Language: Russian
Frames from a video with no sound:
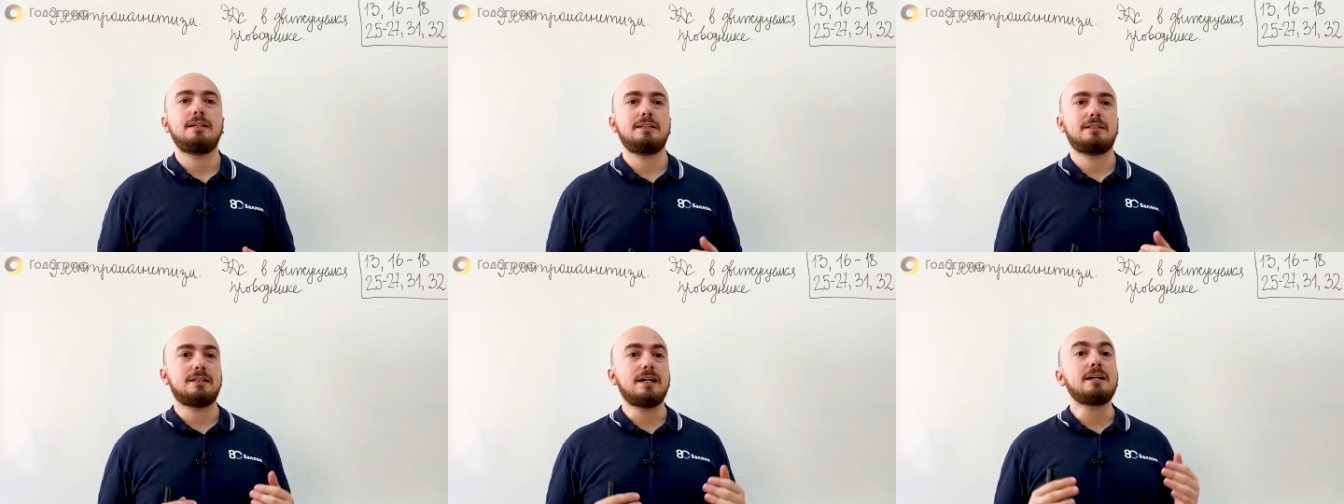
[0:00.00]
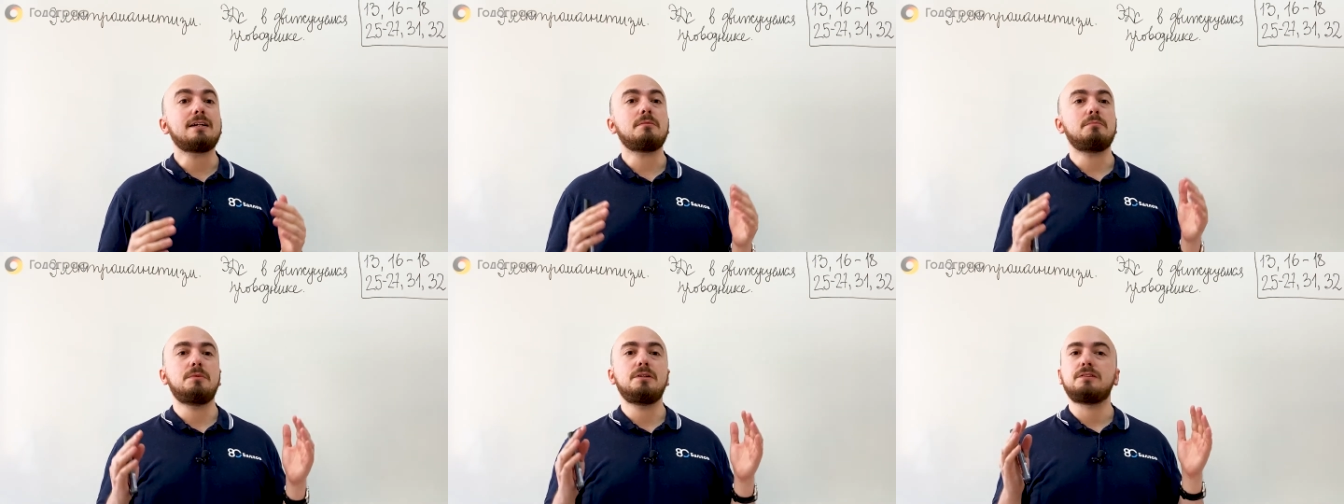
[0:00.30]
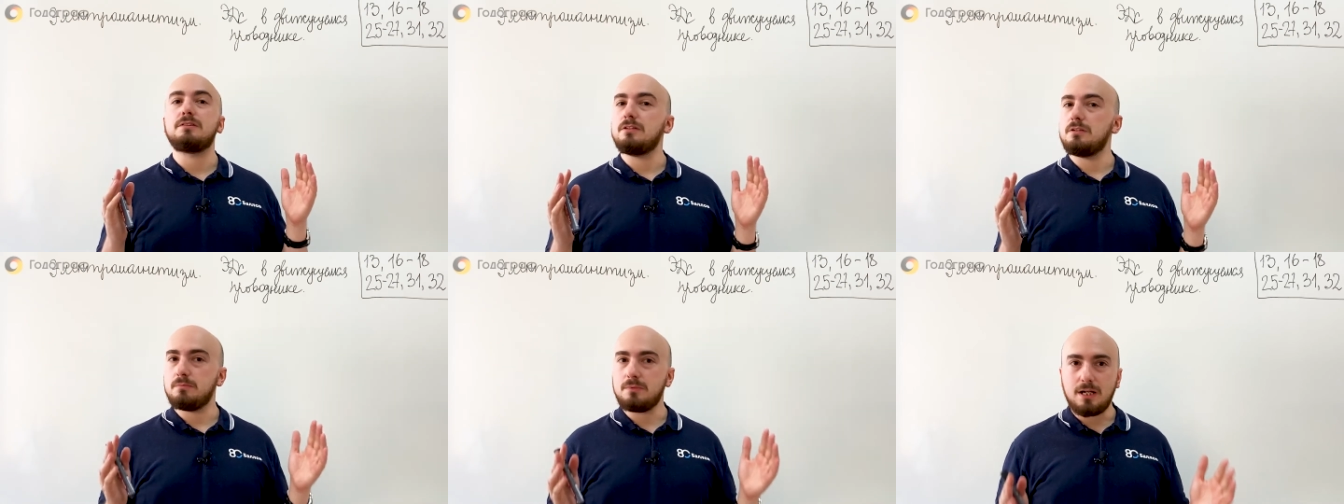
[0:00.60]
Итак, мы
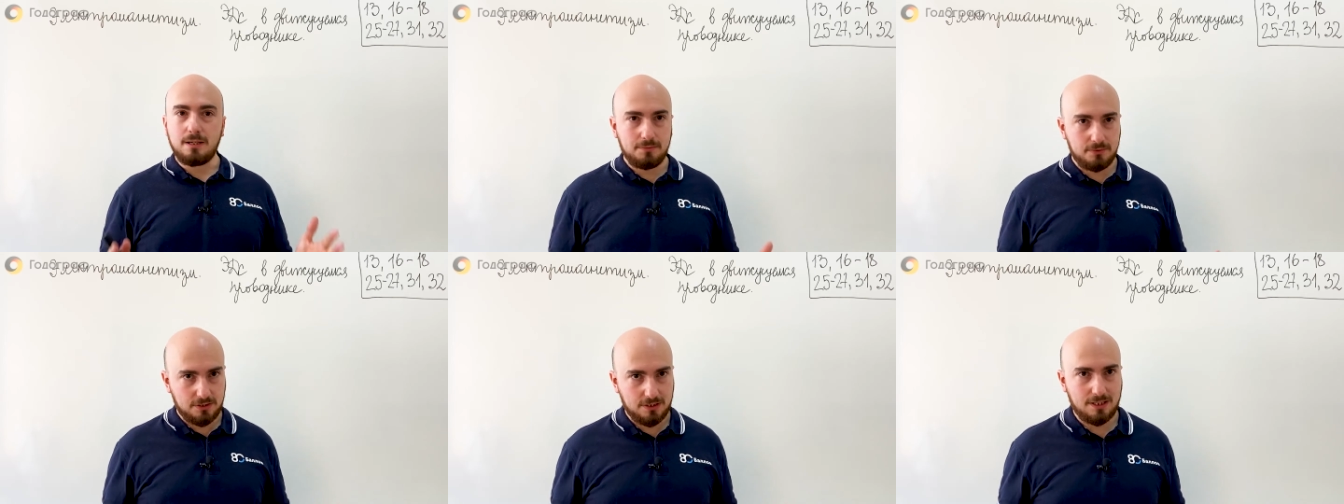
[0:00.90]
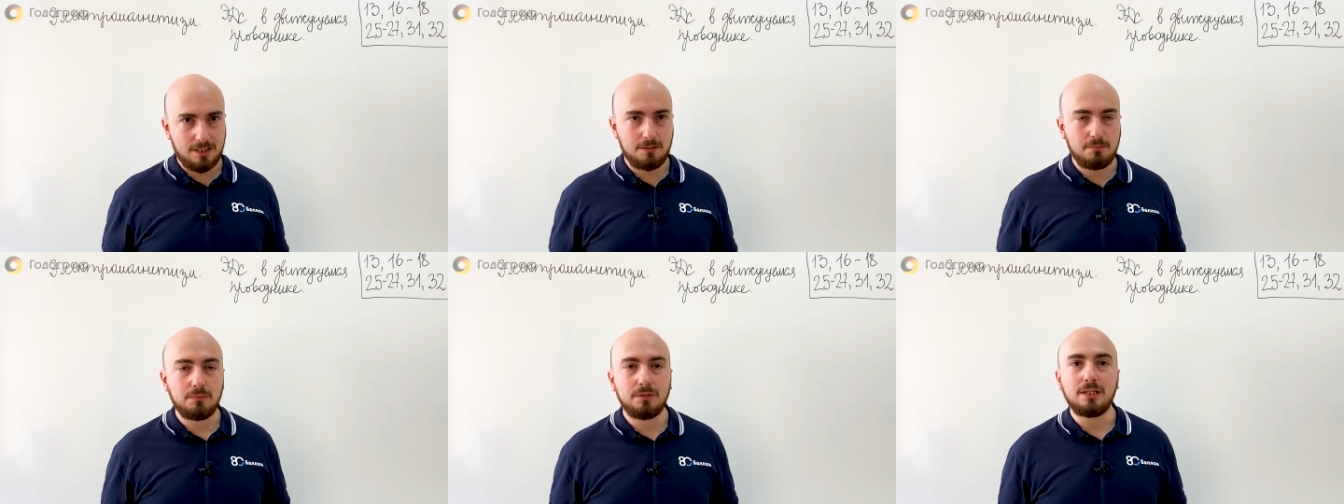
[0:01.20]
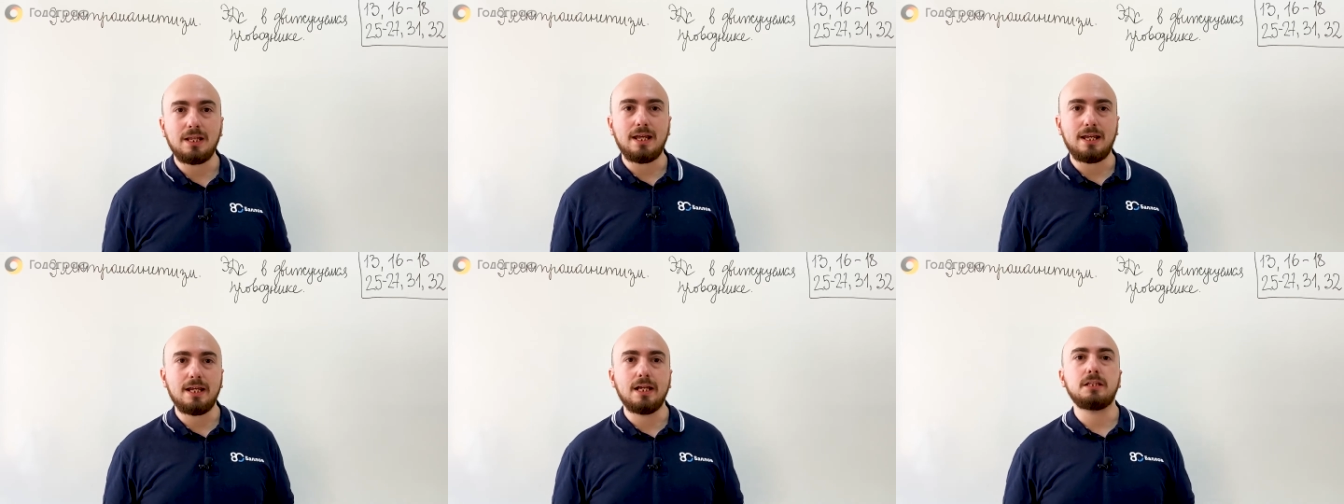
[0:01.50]
занимаемся
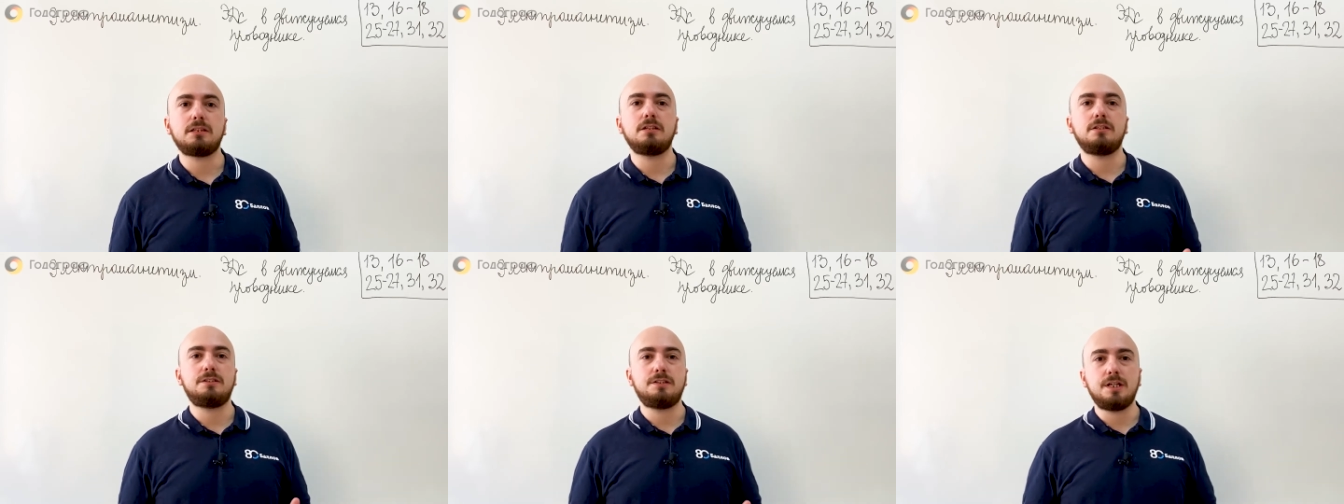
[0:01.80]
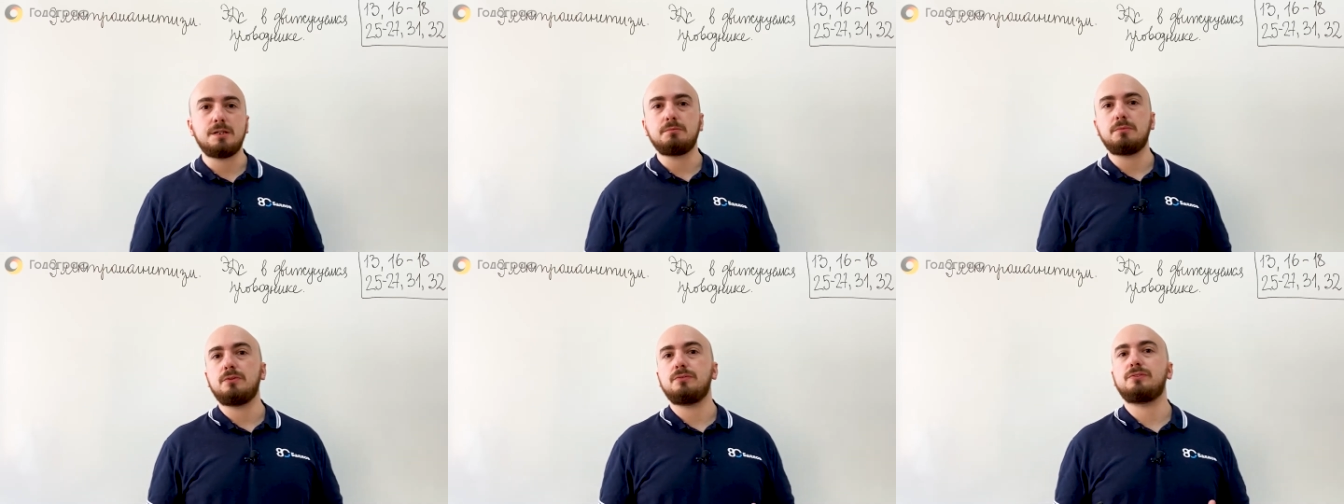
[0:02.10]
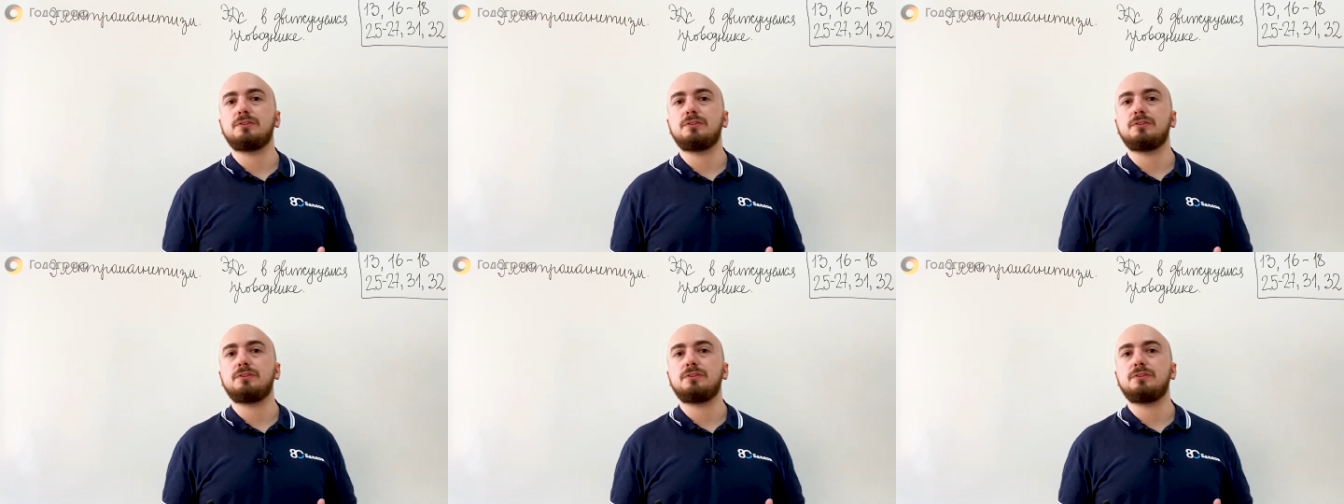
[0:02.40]
именно этой темой,